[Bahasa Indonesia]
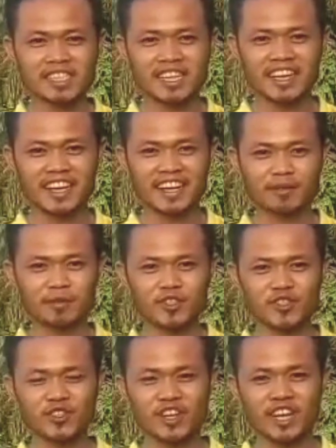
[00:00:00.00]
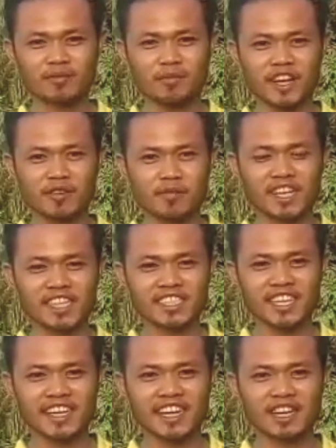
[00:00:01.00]
saya akan menunjukkan bagaimana
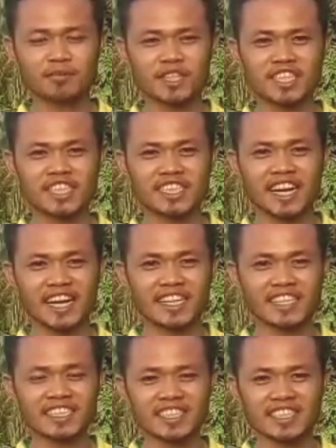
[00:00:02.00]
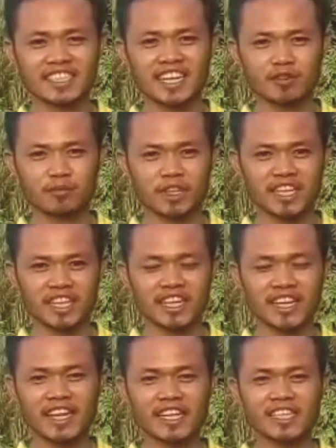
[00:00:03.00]
cara menendang dan
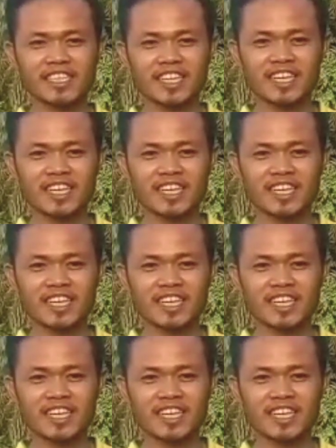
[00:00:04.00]
menggiring